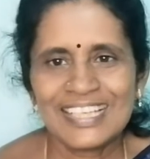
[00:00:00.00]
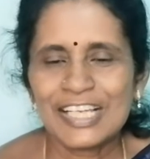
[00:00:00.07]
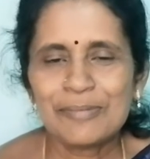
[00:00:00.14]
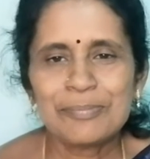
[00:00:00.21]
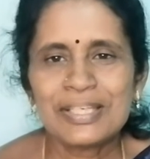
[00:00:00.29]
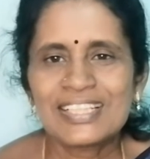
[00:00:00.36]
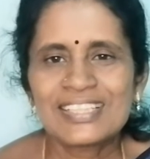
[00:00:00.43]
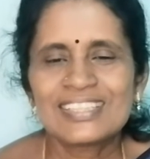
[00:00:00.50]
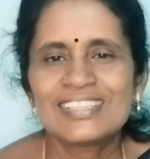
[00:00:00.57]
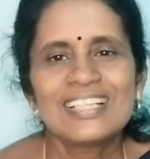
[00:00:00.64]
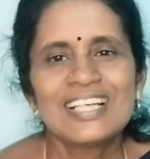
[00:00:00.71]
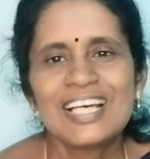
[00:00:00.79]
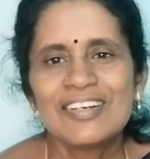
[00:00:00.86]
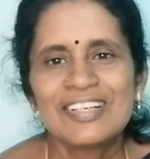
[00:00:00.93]
எல்லாமே இருக்குது
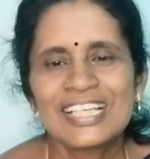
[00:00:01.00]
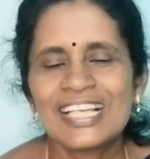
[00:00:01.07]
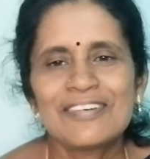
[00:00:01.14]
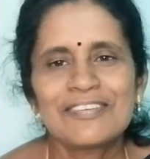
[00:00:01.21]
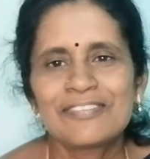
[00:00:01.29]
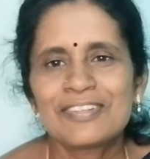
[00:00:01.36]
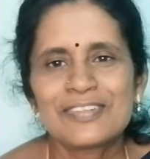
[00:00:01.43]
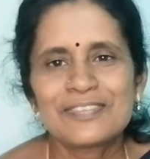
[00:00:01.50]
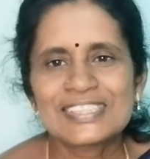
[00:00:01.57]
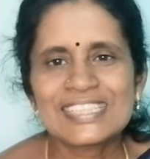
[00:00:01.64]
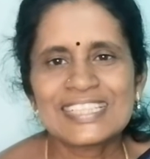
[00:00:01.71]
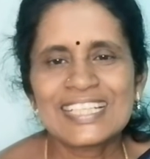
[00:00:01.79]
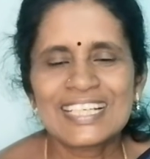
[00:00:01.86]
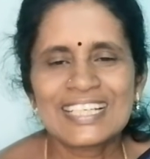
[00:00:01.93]
இல்லாத கூட
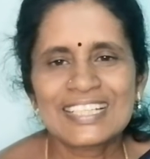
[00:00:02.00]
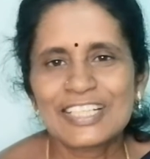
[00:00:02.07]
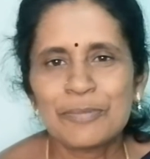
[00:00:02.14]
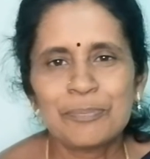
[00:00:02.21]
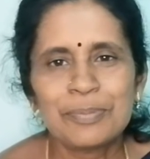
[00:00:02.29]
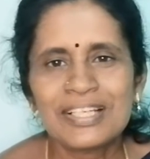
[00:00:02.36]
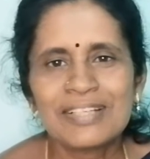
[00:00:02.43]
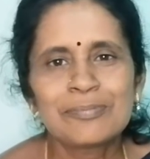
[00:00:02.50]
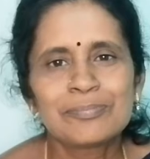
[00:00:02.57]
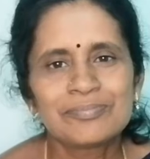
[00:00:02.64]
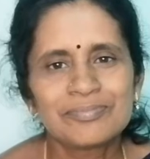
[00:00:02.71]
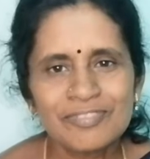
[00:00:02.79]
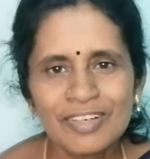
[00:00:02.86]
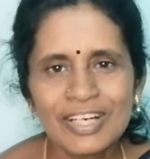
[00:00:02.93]
வசதிகள் இருக்குது அப்போல்லாம்
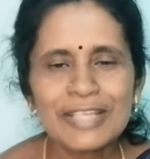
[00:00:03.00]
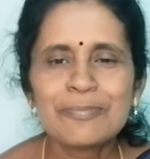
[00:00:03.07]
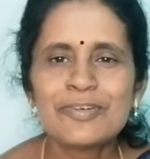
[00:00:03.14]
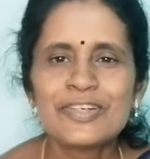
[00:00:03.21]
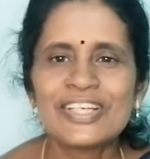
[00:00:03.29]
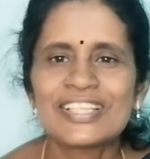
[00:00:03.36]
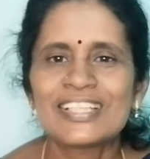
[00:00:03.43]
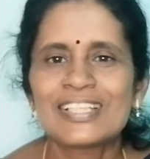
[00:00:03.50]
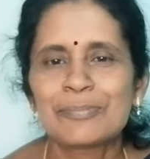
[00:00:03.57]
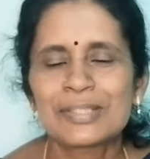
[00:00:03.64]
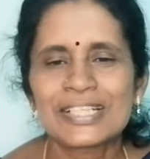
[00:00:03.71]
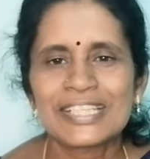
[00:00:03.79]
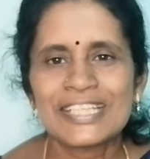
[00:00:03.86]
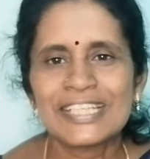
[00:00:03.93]
வாய்மொழியாக தான் நம்ம
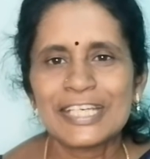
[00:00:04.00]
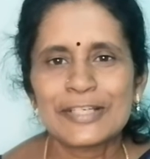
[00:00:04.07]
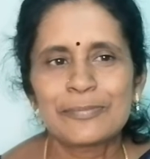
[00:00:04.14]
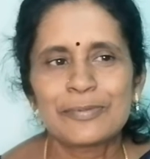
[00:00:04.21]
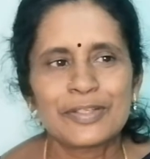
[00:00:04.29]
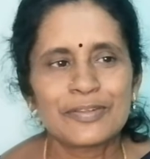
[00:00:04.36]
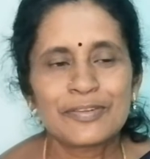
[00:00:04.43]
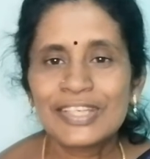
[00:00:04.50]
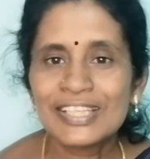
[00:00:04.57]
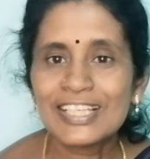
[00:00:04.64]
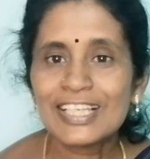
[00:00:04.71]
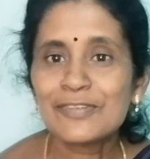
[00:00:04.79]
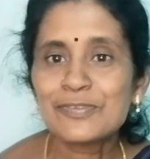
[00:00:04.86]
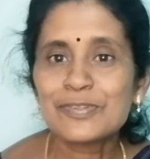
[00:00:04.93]
கதை கேட்க முடியும்
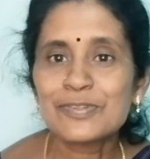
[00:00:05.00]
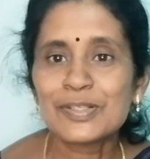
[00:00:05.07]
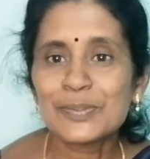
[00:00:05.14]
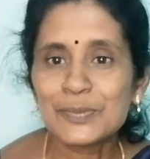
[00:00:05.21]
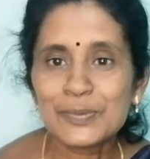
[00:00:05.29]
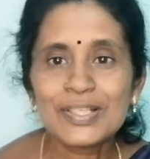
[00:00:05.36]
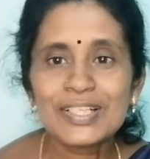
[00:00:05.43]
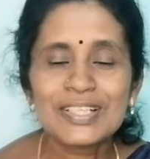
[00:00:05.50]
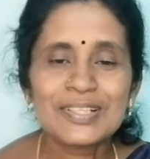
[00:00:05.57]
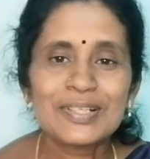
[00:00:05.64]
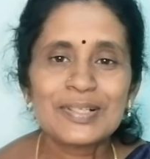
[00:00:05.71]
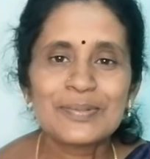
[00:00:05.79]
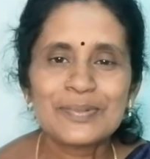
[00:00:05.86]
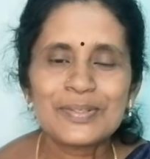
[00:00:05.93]
இந்த அளவுக்கு கூட
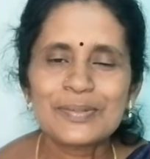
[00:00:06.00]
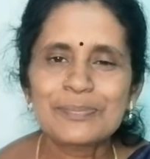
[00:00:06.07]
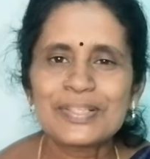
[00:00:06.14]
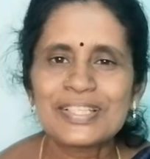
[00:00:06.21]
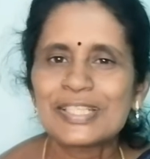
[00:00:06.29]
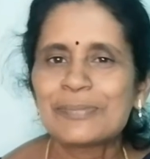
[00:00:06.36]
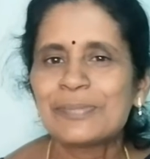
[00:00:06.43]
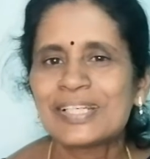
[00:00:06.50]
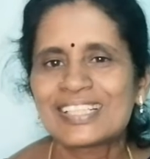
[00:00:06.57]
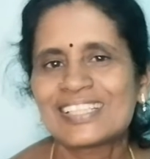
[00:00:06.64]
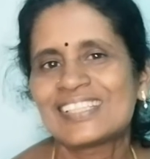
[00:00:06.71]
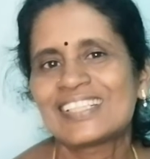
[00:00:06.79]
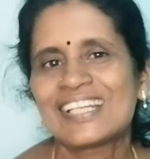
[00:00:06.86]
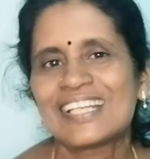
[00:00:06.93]
நூலகங்கள் கூட ரொம்ப அதிகமாக
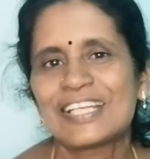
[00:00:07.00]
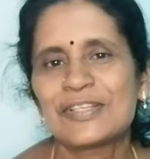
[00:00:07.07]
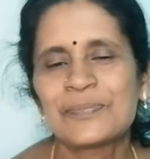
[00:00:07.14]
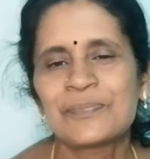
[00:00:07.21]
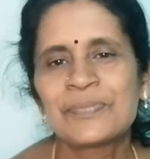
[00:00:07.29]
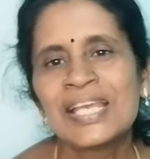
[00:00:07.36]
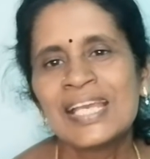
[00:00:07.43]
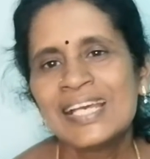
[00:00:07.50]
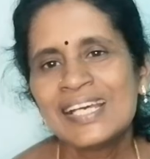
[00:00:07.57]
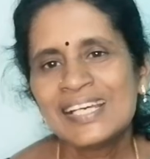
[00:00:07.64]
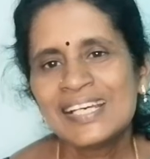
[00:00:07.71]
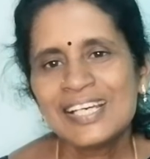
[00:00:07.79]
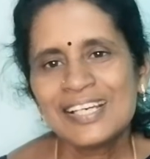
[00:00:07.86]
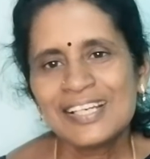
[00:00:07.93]
இருந்தது கிடையாது
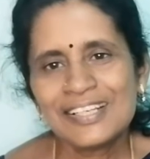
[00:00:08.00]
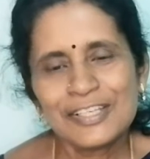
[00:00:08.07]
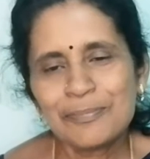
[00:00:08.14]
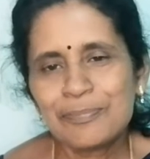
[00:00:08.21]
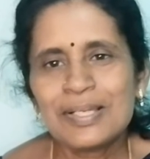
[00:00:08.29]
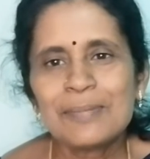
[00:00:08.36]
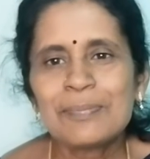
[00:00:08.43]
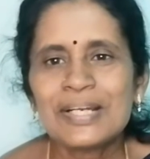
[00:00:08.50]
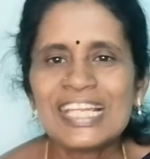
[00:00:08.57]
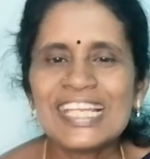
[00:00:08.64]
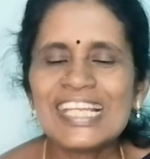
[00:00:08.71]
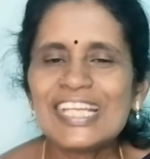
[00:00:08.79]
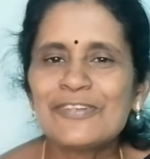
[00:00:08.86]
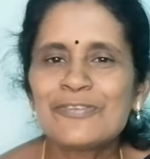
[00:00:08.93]
இப்போல்லாம்
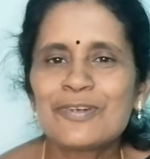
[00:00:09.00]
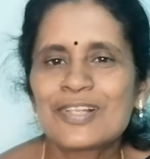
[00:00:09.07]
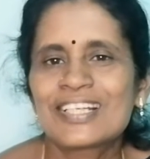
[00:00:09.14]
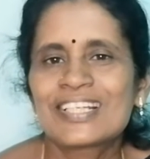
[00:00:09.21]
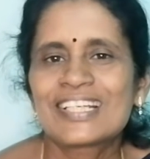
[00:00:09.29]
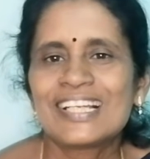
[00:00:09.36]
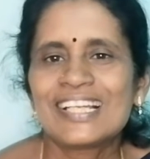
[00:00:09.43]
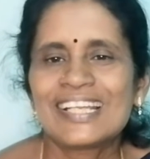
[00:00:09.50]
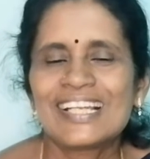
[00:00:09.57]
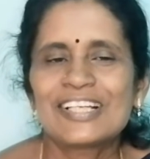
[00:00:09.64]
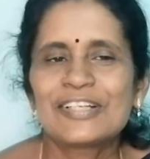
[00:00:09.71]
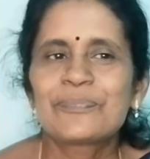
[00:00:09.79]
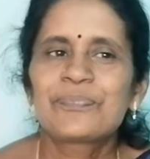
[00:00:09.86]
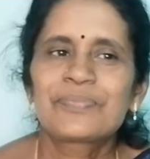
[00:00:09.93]
பள்ளியிலேயே நூலகம் இருக்கு
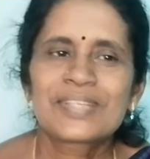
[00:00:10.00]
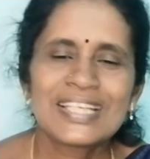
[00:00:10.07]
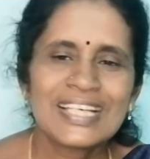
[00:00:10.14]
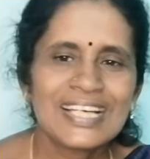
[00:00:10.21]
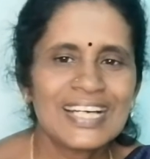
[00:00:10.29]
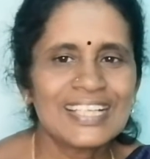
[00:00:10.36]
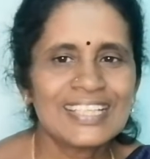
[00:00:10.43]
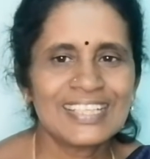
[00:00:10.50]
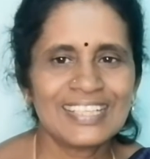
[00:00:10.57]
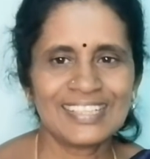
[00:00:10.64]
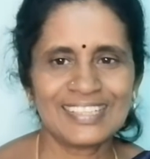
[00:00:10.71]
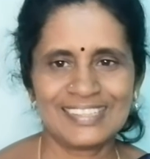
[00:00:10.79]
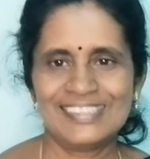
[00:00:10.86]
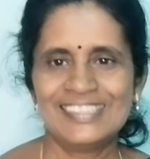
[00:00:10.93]
இல்லைங்களா
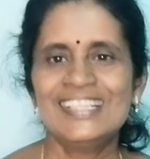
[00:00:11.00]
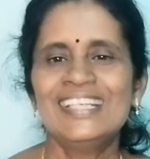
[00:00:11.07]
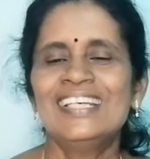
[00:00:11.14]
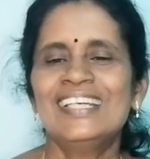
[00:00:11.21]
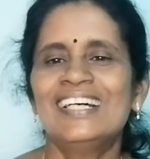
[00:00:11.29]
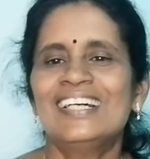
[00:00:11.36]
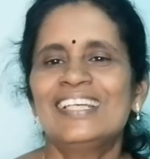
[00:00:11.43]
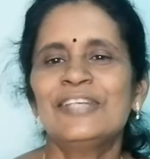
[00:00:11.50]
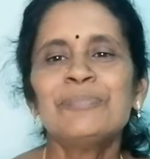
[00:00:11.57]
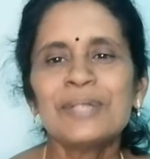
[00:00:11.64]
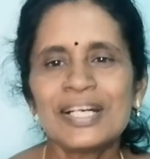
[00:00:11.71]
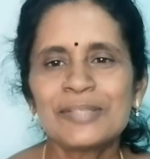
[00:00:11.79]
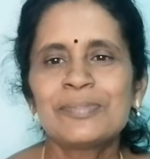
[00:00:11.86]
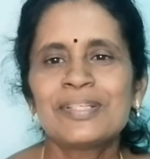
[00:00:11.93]
அதனால்
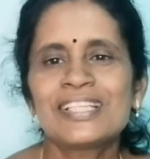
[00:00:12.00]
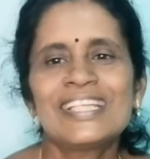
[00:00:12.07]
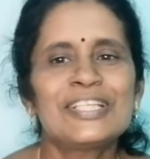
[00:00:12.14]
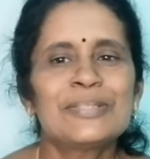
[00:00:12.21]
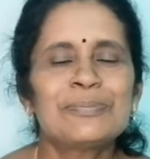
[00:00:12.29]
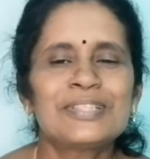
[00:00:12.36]
அது மாதிரி இந்த